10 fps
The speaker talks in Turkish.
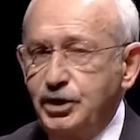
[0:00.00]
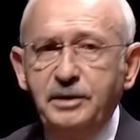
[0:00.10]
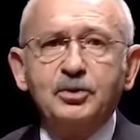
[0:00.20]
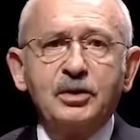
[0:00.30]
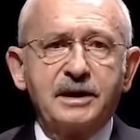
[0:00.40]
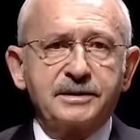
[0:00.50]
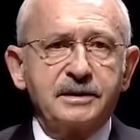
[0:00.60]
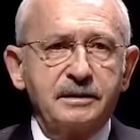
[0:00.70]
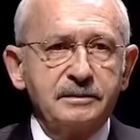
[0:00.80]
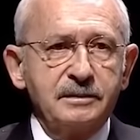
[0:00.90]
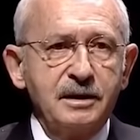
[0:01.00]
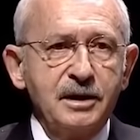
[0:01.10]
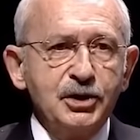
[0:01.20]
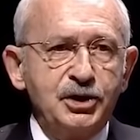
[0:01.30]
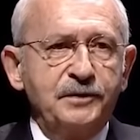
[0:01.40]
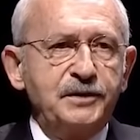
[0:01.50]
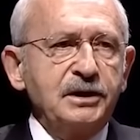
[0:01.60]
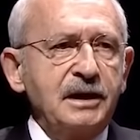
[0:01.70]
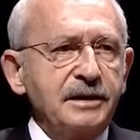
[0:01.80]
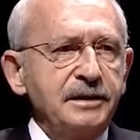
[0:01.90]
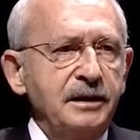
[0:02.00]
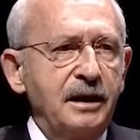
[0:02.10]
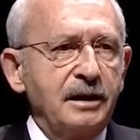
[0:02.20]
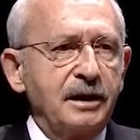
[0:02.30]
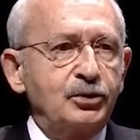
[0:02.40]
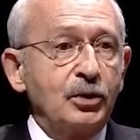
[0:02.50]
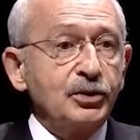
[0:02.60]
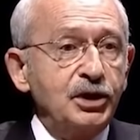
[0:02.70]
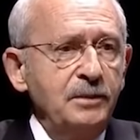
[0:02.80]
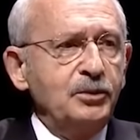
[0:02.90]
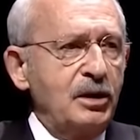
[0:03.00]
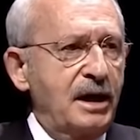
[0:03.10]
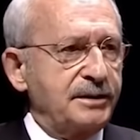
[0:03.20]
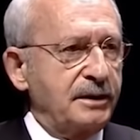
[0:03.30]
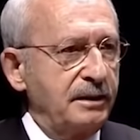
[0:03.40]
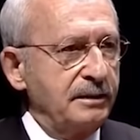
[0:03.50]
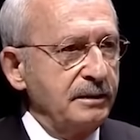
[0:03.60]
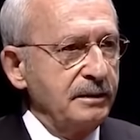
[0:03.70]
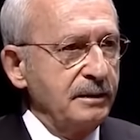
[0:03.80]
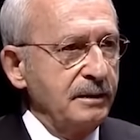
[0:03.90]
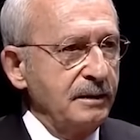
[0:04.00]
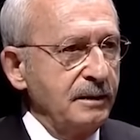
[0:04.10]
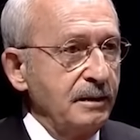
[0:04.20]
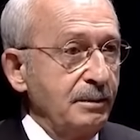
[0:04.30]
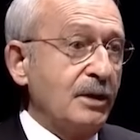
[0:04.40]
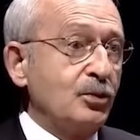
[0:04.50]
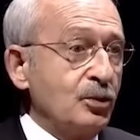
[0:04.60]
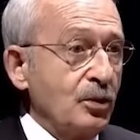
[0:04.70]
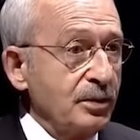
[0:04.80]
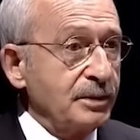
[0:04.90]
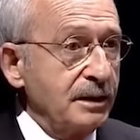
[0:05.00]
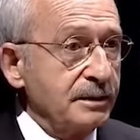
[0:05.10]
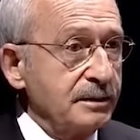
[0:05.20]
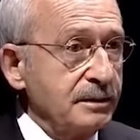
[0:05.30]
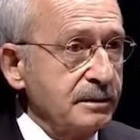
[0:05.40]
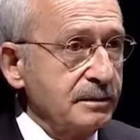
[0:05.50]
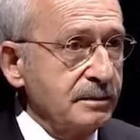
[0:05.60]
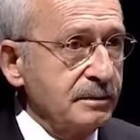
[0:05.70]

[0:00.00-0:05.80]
Kim duyarsa. Çiftçi derdini anlatıyor. Kim duyarsa. Ben duyuyorum yalnız.